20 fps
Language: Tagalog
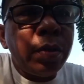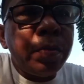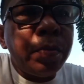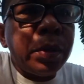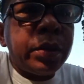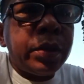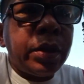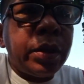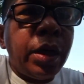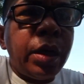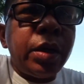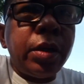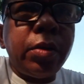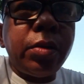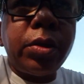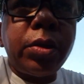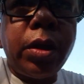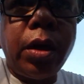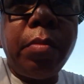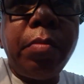tayo sa
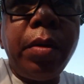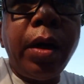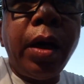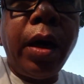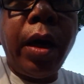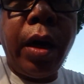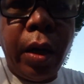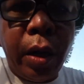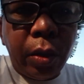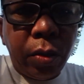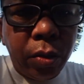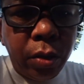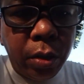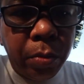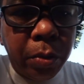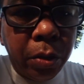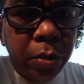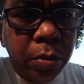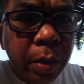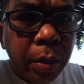kabila. Ito naman
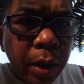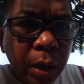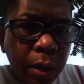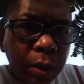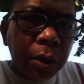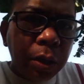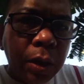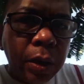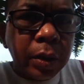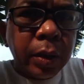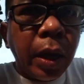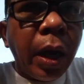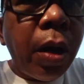yung mga sitaw.